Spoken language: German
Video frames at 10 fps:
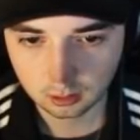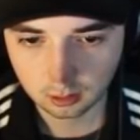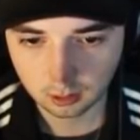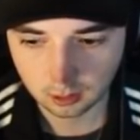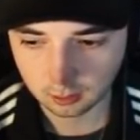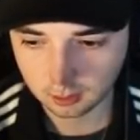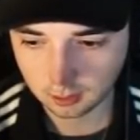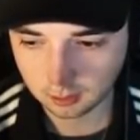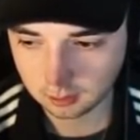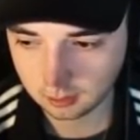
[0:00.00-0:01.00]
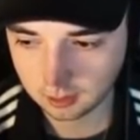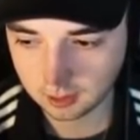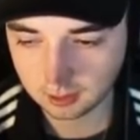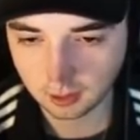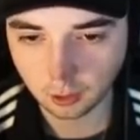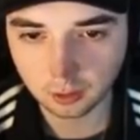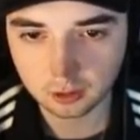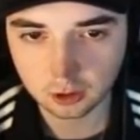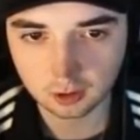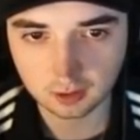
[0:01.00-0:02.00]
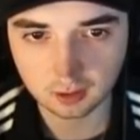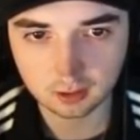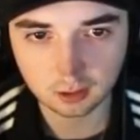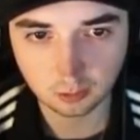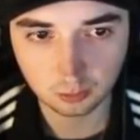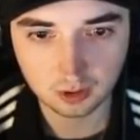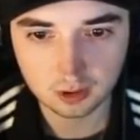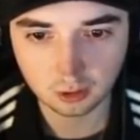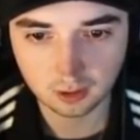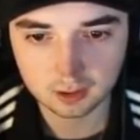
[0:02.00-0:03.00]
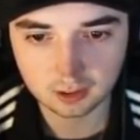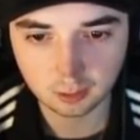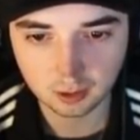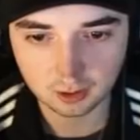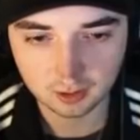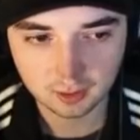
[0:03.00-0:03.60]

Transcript: Ja, okay. Ich hatte auch einen Shotgun. Eine Munition hätte ich gebraucht.